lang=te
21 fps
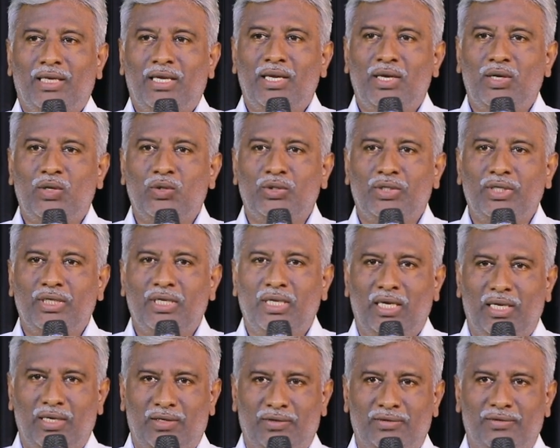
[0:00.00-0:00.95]
ఏడు
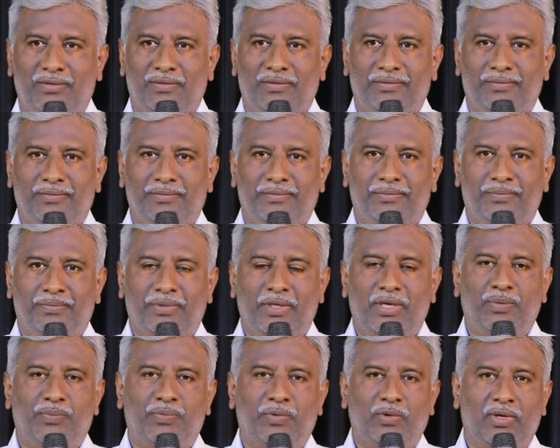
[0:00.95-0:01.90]
దినాలు
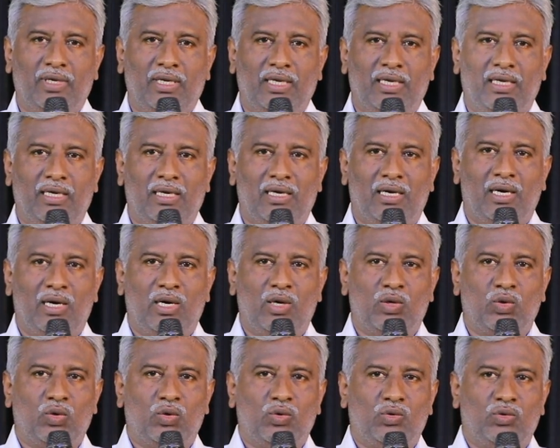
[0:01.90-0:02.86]
పరిపూర్ణంగా
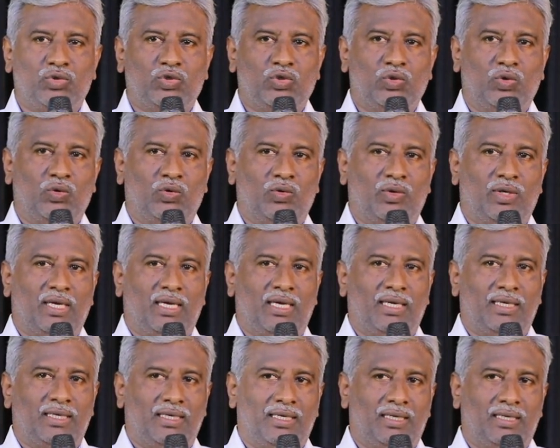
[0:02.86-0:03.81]
ఆరు రోజులు
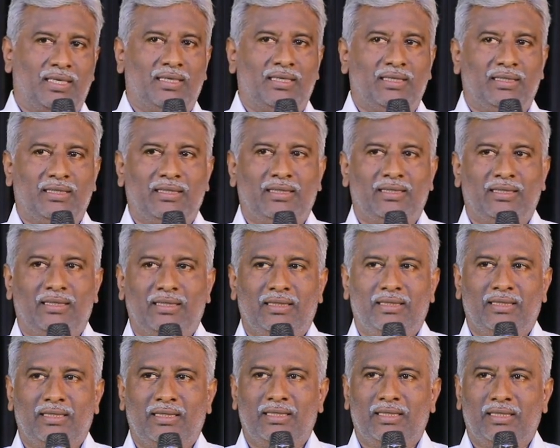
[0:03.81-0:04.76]
ఆయన
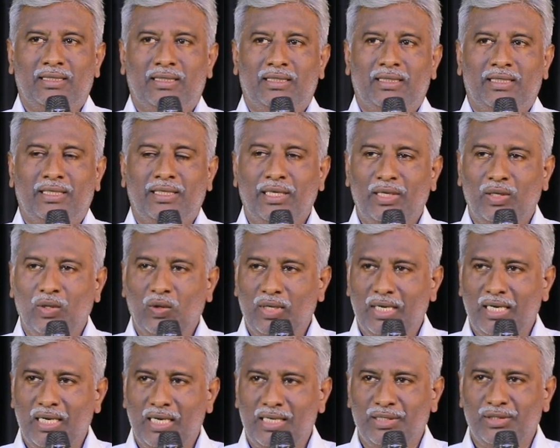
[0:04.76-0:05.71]
ఈ
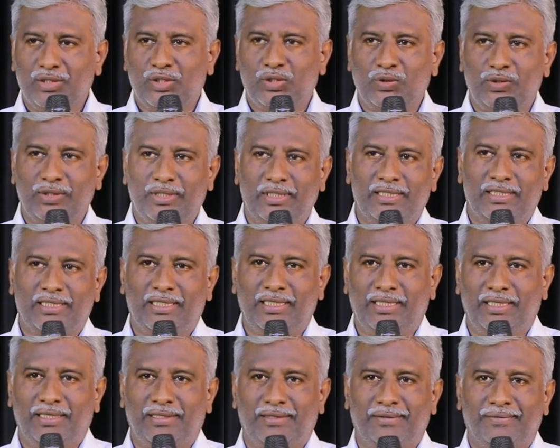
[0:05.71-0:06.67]
లోకాన్ని సృజించి